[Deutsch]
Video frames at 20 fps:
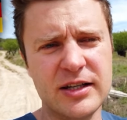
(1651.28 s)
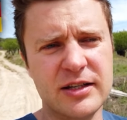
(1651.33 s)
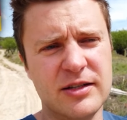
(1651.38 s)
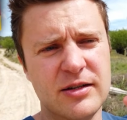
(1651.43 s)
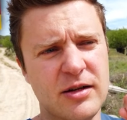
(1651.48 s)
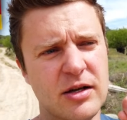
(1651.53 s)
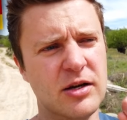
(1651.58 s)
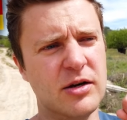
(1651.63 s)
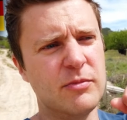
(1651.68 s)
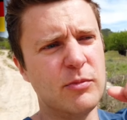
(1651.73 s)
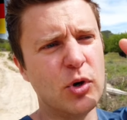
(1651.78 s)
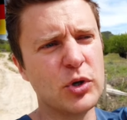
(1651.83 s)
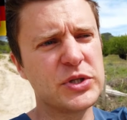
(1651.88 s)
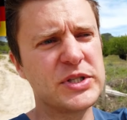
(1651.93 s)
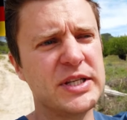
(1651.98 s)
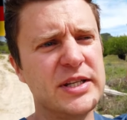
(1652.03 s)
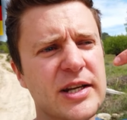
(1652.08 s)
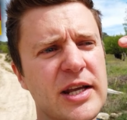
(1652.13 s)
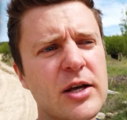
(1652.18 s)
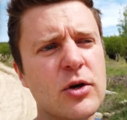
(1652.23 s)
in äh,
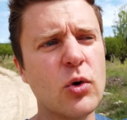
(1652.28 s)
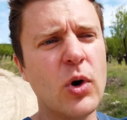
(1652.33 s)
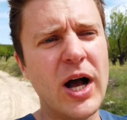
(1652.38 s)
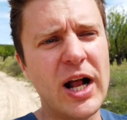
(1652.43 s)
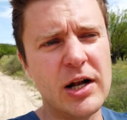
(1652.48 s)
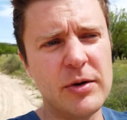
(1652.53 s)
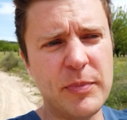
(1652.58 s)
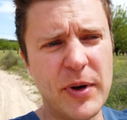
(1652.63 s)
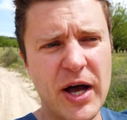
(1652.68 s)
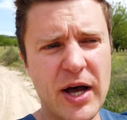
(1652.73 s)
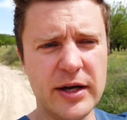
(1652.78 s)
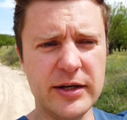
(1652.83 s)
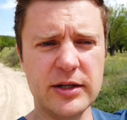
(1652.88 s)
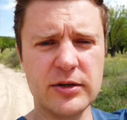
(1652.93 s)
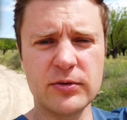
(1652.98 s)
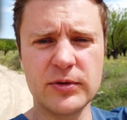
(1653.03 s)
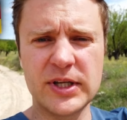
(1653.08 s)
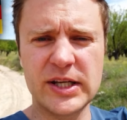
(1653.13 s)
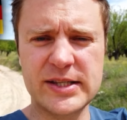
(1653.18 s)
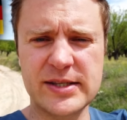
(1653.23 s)
Montenegro,
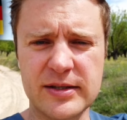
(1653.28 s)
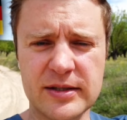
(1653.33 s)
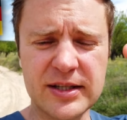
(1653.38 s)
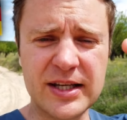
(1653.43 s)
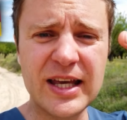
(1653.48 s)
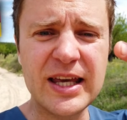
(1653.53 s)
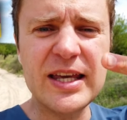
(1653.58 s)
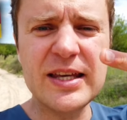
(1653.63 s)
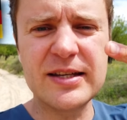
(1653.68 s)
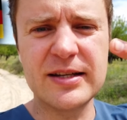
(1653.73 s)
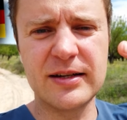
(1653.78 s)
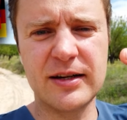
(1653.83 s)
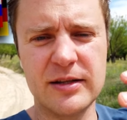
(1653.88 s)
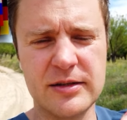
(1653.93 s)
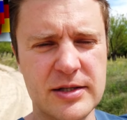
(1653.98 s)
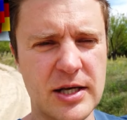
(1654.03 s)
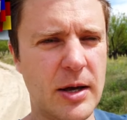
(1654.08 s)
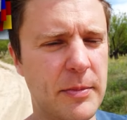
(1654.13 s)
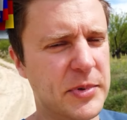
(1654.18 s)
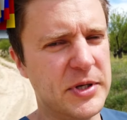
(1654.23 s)
Albanien und jetzt in
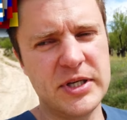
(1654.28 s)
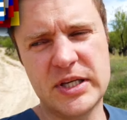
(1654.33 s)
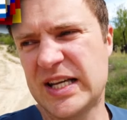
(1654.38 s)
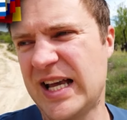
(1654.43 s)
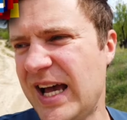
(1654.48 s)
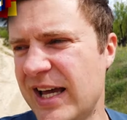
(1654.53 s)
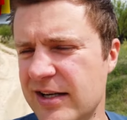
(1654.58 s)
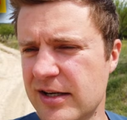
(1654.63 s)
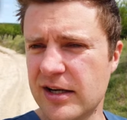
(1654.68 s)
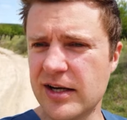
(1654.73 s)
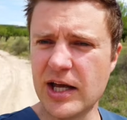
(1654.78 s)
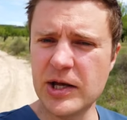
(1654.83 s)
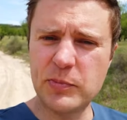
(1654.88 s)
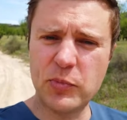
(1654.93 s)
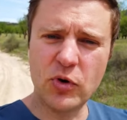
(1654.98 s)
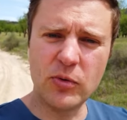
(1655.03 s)
Griechenland habe ich keinerlei